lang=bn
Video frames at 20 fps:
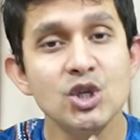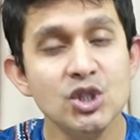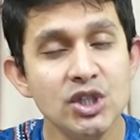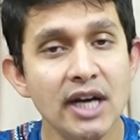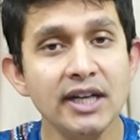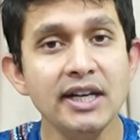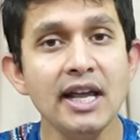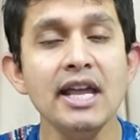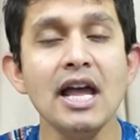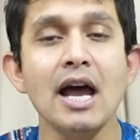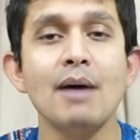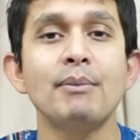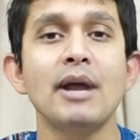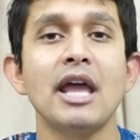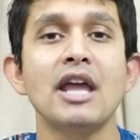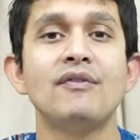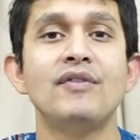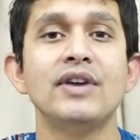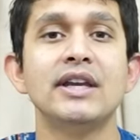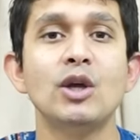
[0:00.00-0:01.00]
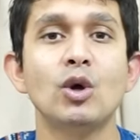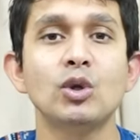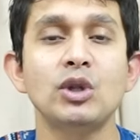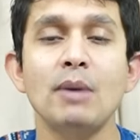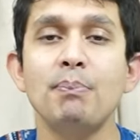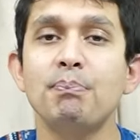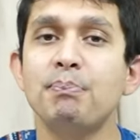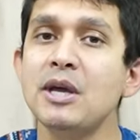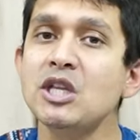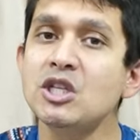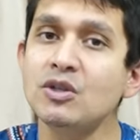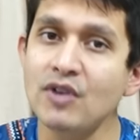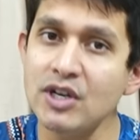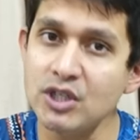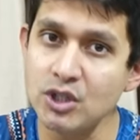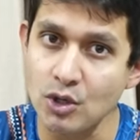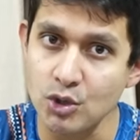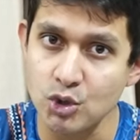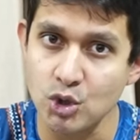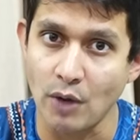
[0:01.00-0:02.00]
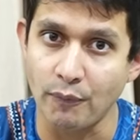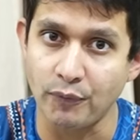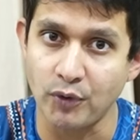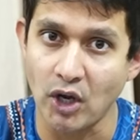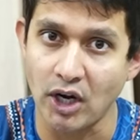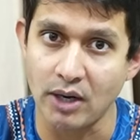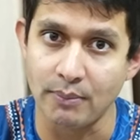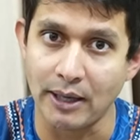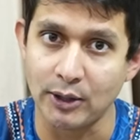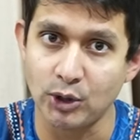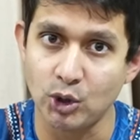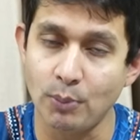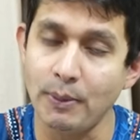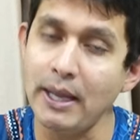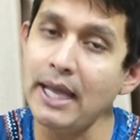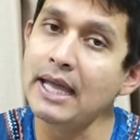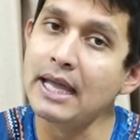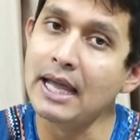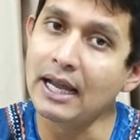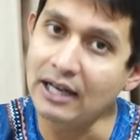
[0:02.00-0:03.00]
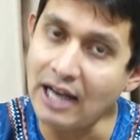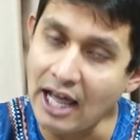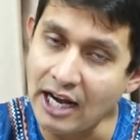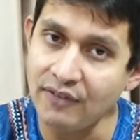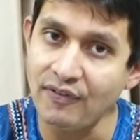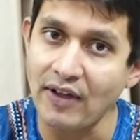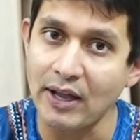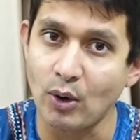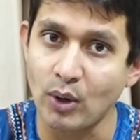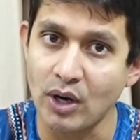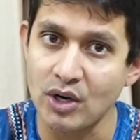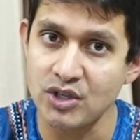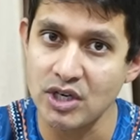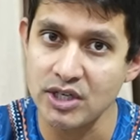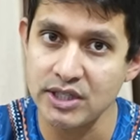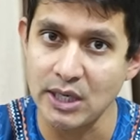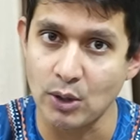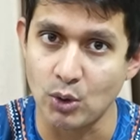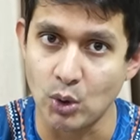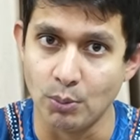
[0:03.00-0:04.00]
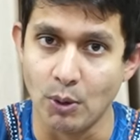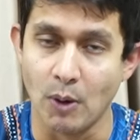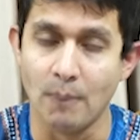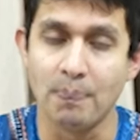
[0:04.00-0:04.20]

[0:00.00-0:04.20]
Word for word: সেটাই আমরা এই ভিডিওতে পিচ ভিশন সফটওয়্যারের মাধ্যমে ক্ল্যারিফাই করার চেষ্টা করব